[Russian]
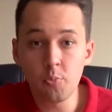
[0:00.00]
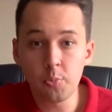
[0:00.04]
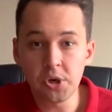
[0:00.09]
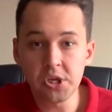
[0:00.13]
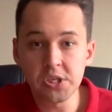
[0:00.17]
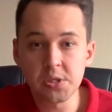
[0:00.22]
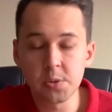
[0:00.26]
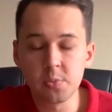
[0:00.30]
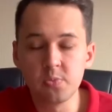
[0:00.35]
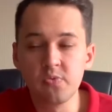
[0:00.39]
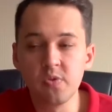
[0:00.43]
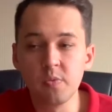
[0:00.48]

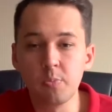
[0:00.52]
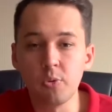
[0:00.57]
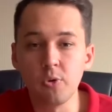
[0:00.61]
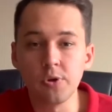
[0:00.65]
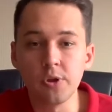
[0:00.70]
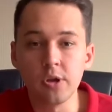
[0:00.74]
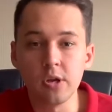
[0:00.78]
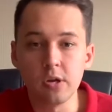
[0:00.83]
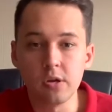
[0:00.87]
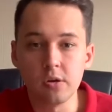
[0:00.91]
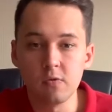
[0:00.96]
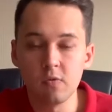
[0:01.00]
принцип вы
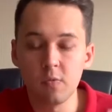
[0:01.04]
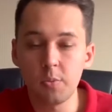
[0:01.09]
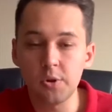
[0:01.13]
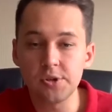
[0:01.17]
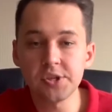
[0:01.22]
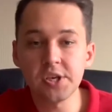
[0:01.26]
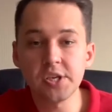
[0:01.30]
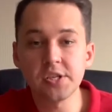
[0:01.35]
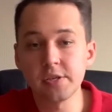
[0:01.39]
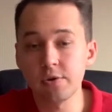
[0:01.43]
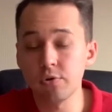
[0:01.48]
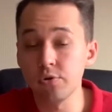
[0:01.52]
поняли,
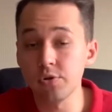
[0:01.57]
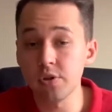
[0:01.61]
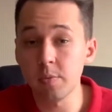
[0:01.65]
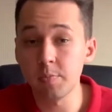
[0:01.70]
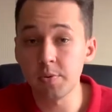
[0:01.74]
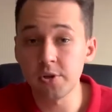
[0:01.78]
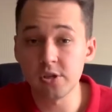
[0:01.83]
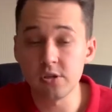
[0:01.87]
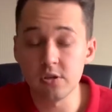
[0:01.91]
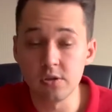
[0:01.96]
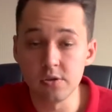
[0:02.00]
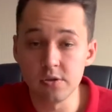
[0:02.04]
выполняете какой-то
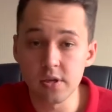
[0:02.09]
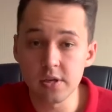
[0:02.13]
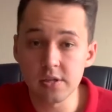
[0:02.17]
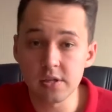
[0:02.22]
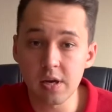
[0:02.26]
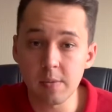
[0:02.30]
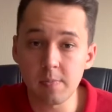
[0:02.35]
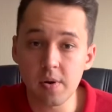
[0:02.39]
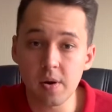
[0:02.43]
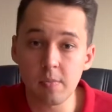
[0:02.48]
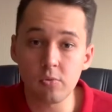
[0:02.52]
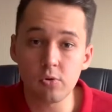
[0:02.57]
определенный
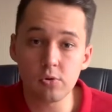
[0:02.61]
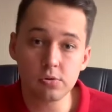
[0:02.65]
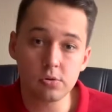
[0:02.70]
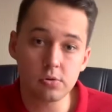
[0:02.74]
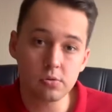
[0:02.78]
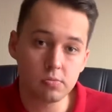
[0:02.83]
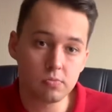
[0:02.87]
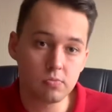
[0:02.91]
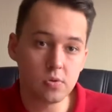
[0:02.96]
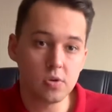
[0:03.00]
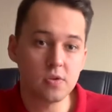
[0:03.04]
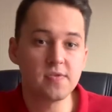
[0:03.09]
этап работ
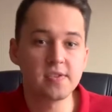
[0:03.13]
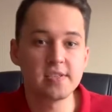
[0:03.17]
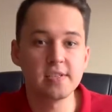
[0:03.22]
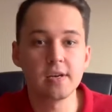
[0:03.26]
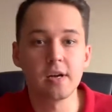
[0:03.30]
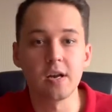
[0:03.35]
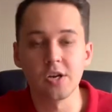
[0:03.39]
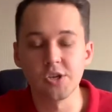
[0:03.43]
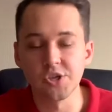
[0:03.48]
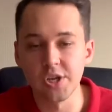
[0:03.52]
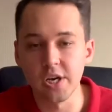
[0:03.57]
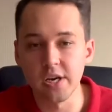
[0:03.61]
и
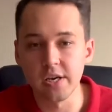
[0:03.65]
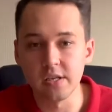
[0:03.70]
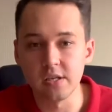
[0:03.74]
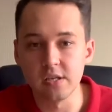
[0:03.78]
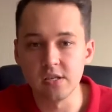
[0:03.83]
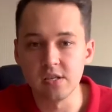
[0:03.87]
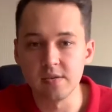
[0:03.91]
вознаграждаете